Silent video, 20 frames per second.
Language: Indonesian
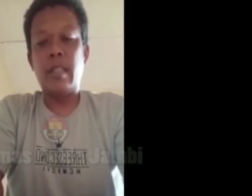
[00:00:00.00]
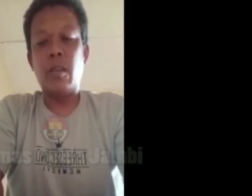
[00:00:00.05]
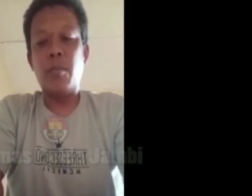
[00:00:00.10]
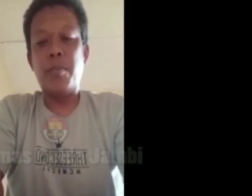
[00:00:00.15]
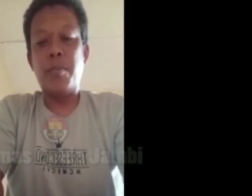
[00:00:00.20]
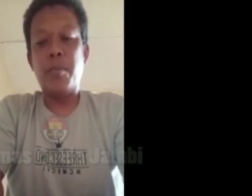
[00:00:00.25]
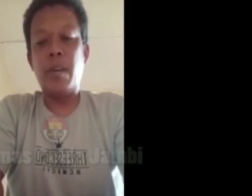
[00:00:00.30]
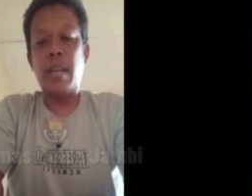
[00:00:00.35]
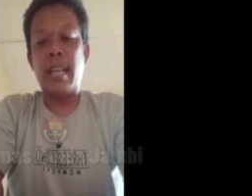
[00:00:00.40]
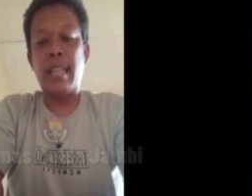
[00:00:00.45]

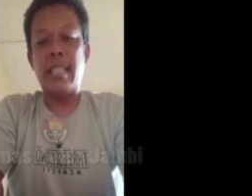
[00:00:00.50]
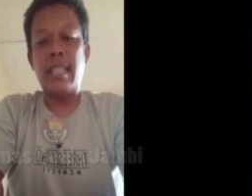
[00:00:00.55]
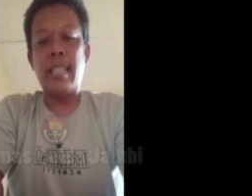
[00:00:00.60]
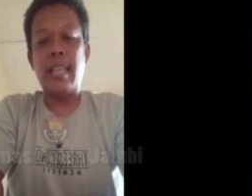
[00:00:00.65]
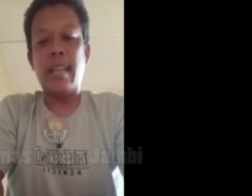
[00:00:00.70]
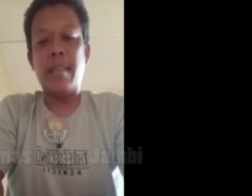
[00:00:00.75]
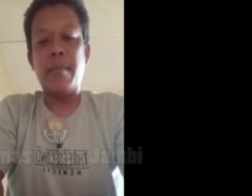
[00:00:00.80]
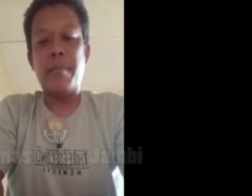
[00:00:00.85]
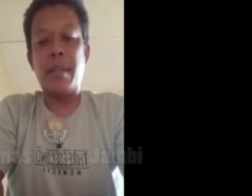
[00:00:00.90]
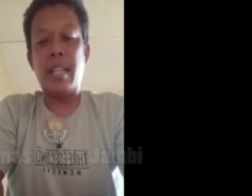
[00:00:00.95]
Sehubungan
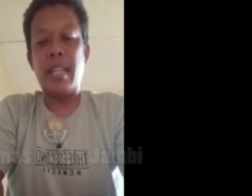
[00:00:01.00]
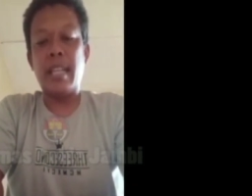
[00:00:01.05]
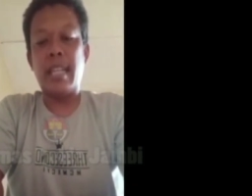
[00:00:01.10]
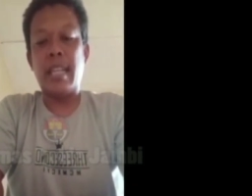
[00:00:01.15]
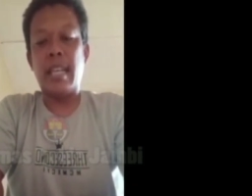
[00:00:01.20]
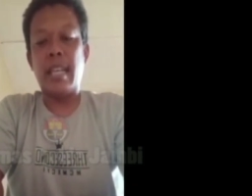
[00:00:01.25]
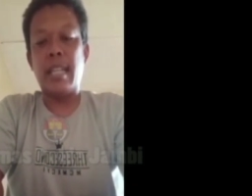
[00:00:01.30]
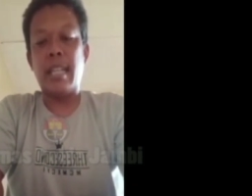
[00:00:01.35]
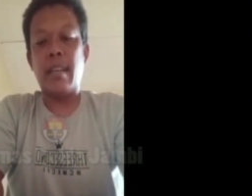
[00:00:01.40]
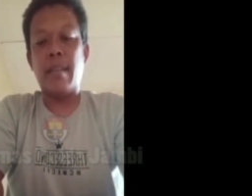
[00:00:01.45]
dengan
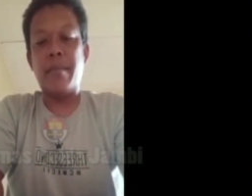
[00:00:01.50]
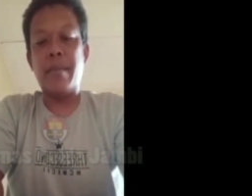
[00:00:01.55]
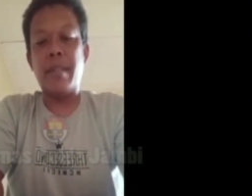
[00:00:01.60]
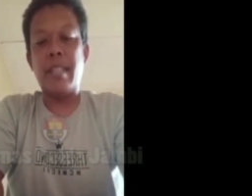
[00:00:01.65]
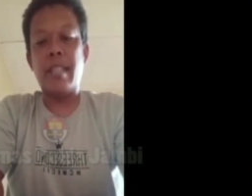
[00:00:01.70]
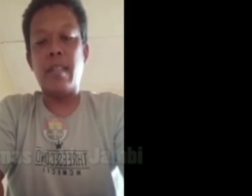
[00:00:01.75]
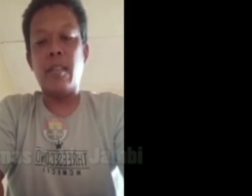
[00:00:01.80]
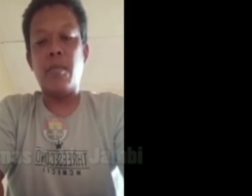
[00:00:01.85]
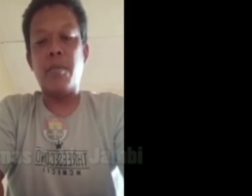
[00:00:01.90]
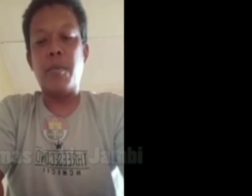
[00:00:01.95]
beredarnya
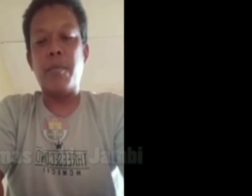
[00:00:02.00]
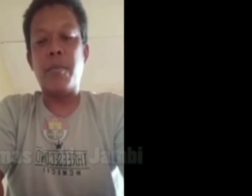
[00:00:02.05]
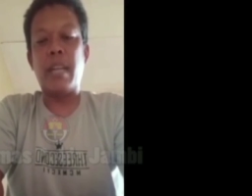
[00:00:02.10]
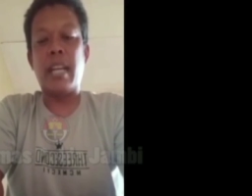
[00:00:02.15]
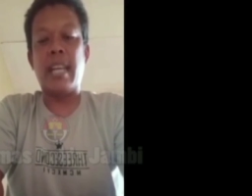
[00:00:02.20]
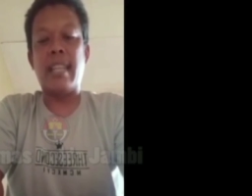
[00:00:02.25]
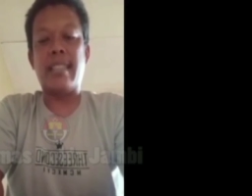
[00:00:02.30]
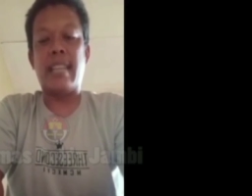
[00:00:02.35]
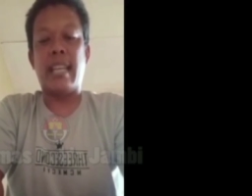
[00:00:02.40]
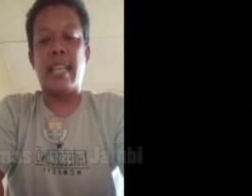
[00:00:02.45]
video
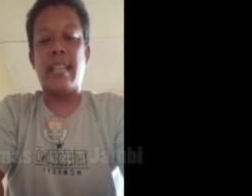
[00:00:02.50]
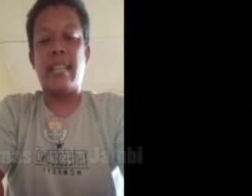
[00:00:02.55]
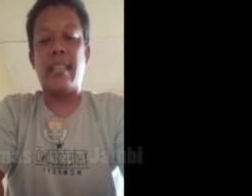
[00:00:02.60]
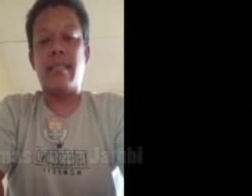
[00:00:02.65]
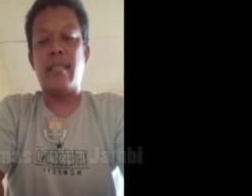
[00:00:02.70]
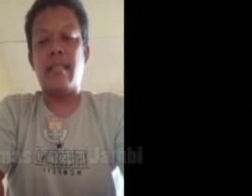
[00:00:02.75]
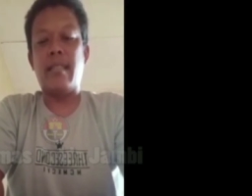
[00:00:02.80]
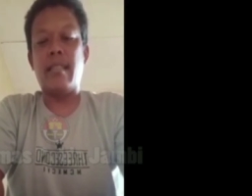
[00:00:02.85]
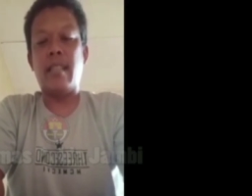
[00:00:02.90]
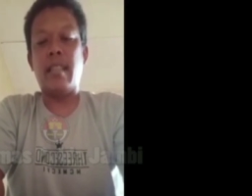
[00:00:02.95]
pemerasan
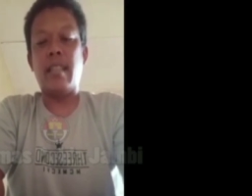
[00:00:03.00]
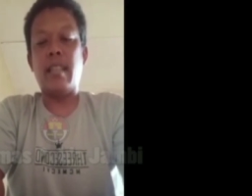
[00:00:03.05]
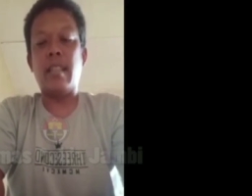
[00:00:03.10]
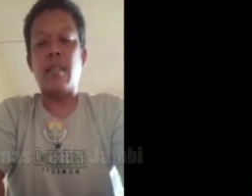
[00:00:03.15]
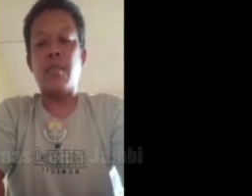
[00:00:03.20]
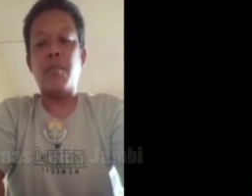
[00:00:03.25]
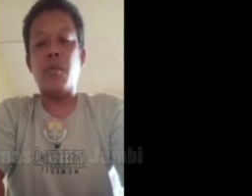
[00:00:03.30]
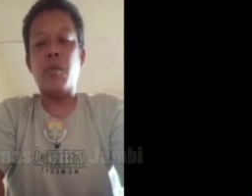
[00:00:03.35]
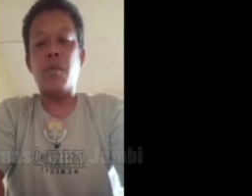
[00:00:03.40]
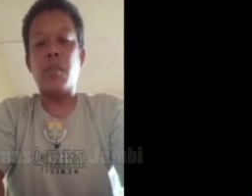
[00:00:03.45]

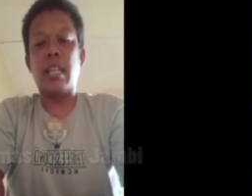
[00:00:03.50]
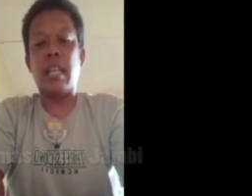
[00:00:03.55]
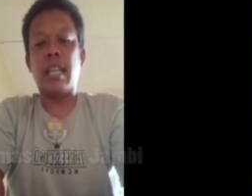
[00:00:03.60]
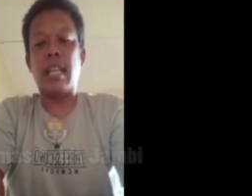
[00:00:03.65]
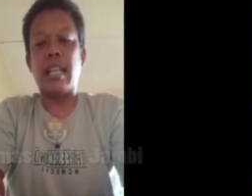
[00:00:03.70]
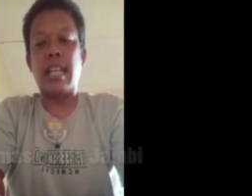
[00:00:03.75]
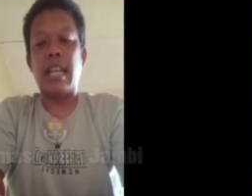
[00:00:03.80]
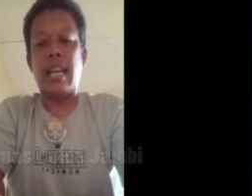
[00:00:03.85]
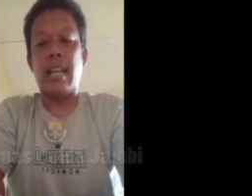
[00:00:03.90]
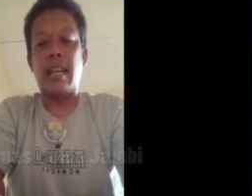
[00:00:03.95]
atau
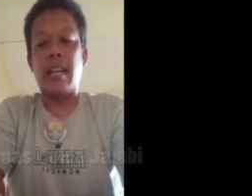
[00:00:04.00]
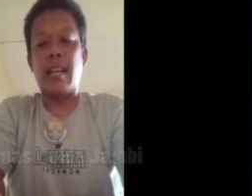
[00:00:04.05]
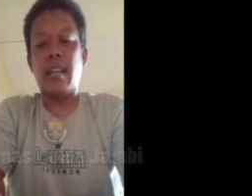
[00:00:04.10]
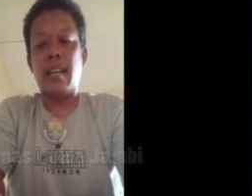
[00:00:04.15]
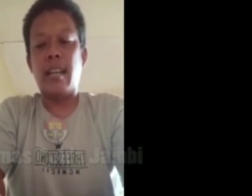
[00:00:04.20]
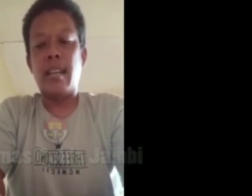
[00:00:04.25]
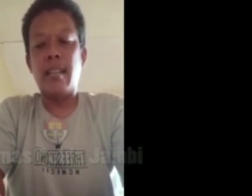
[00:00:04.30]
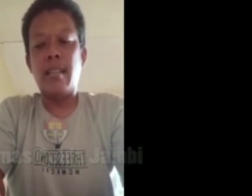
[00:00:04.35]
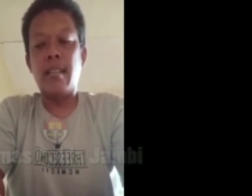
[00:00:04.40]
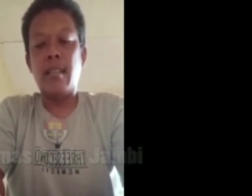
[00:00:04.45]
pungutan real
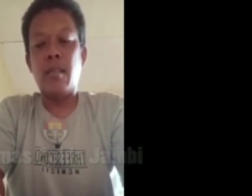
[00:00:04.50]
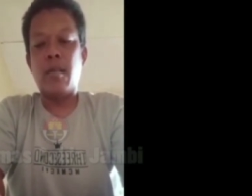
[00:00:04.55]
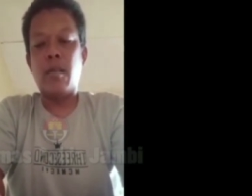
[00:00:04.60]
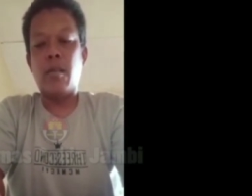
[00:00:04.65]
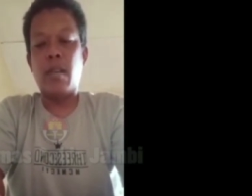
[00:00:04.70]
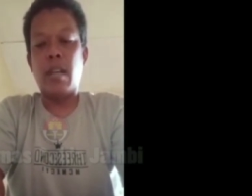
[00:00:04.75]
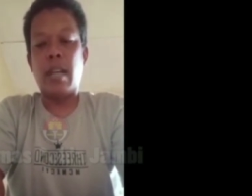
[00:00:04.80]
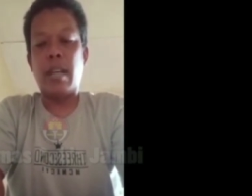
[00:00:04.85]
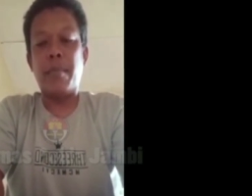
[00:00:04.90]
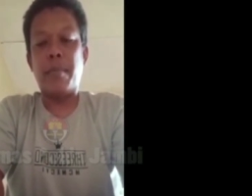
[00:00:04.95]

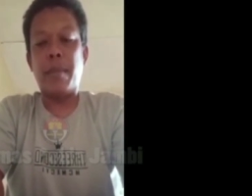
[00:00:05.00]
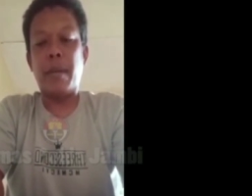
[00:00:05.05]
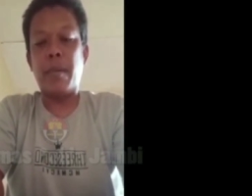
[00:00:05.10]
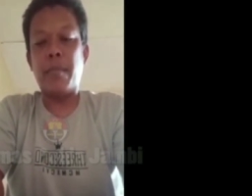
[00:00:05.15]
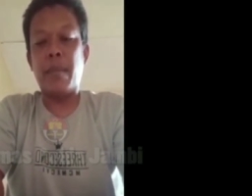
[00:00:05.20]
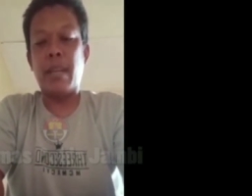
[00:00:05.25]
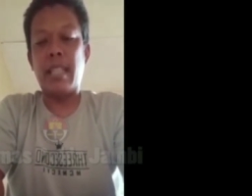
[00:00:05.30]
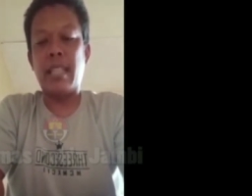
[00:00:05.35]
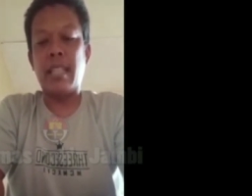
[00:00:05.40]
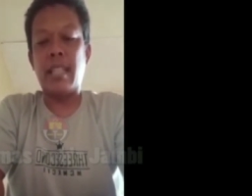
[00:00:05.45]
oleh
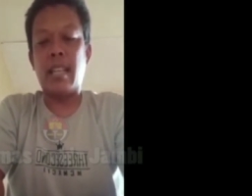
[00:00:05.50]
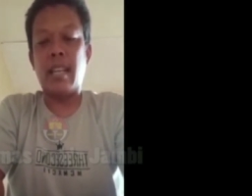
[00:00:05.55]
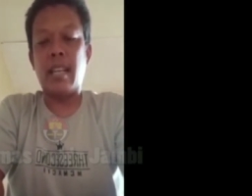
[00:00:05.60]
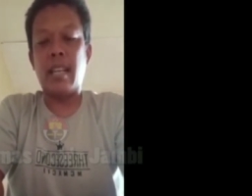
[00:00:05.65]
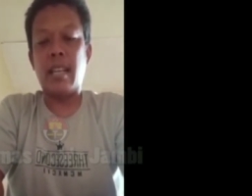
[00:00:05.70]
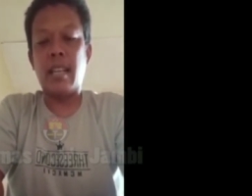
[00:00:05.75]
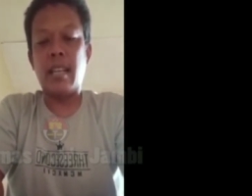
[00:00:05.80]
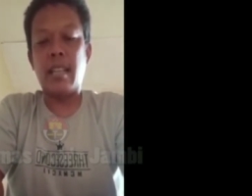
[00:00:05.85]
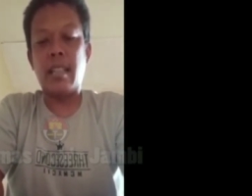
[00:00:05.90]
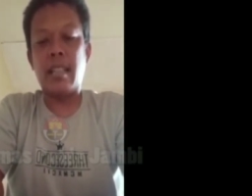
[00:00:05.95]
preman ter,
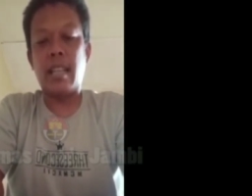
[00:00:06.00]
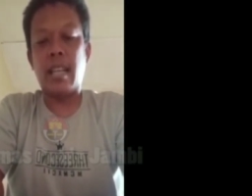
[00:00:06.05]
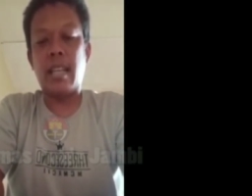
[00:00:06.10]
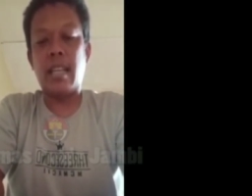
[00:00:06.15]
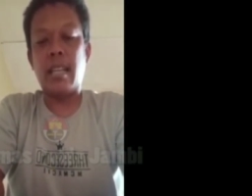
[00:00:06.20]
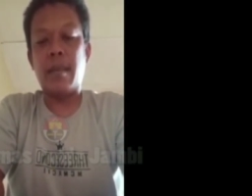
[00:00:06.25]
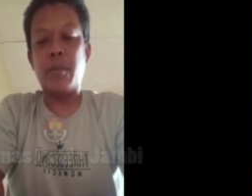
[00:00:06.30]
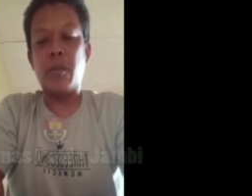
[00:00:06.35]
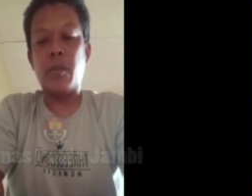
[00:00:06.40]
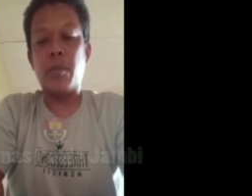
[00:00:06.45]

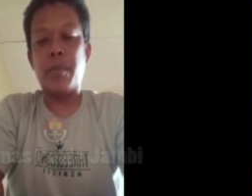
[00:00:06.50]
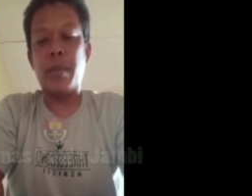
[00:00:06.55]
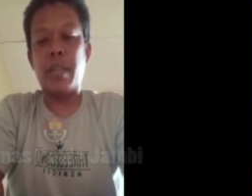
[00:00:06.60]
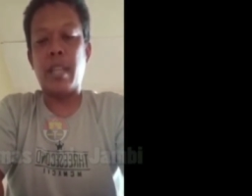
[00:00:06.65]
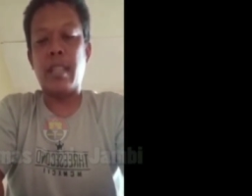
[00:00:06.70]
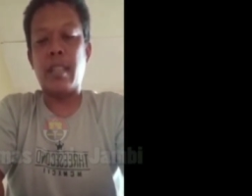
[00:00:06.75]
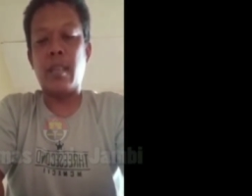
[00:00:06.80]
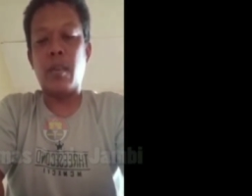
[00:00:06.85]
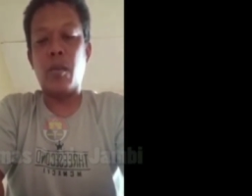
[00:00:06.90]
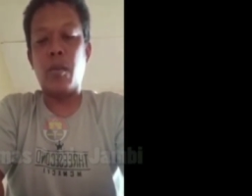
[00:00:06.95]
terhadap
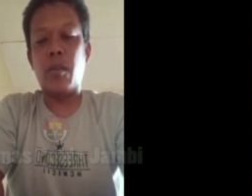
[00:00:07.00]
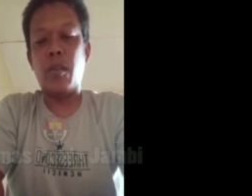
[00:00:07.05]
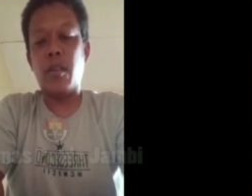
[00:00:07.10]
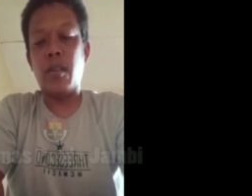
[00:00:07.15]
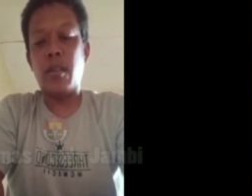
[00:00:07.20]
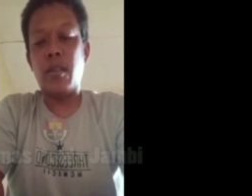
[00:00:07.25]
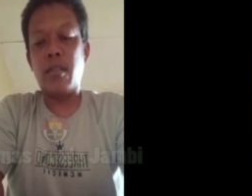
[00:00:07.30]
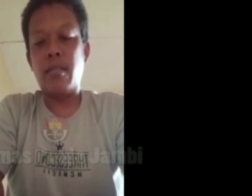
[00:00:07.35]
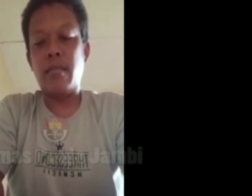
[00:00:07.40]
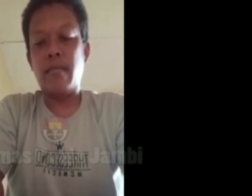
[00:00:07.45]
sopir truk